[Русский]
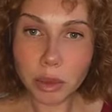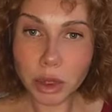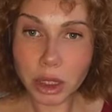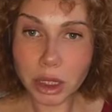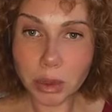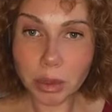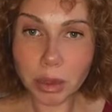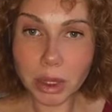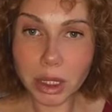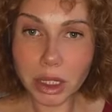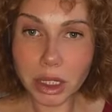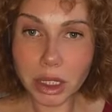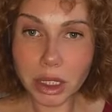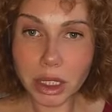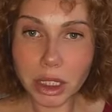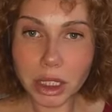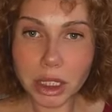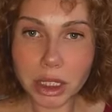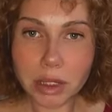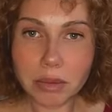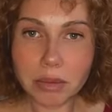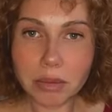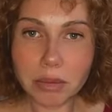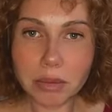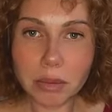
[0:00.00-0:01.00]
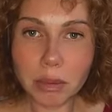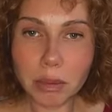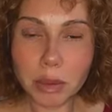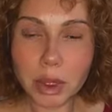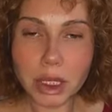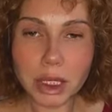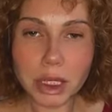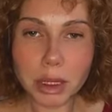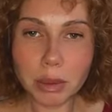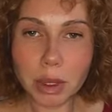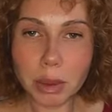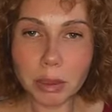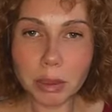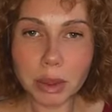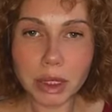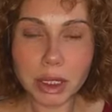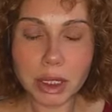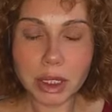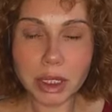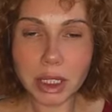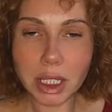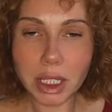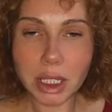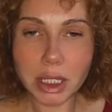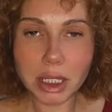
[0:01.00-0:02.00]
мы себя ищем, мы себя
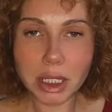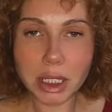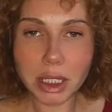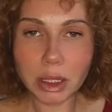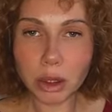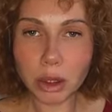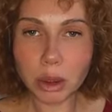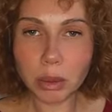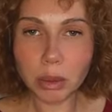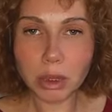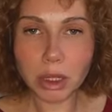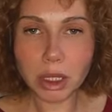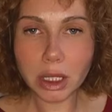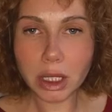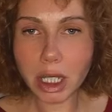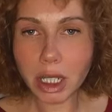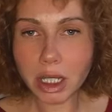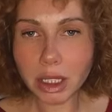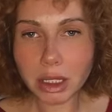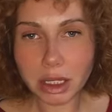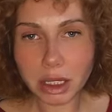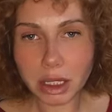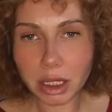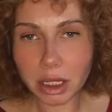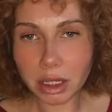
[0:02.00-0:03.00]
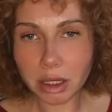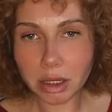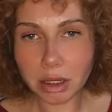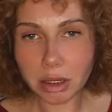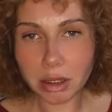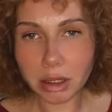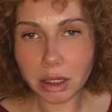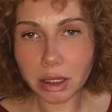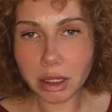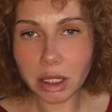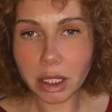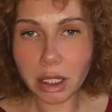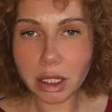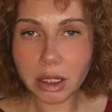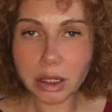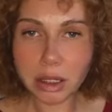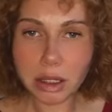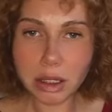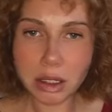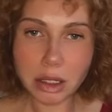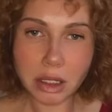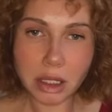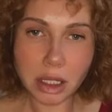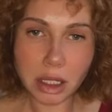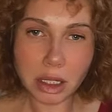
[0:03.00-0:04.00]
позиционируем и как тело, и как
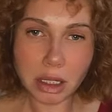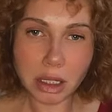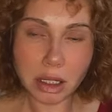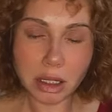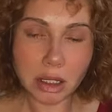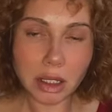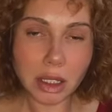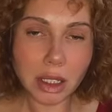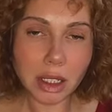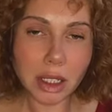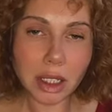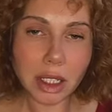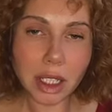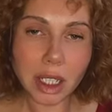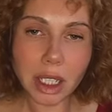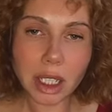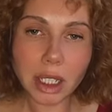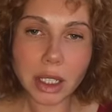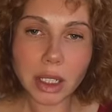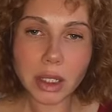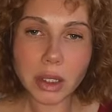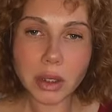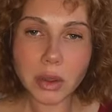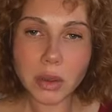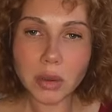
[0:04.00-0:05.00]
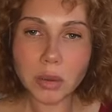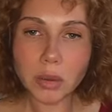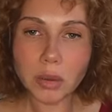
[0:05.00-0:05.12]
не тело, и как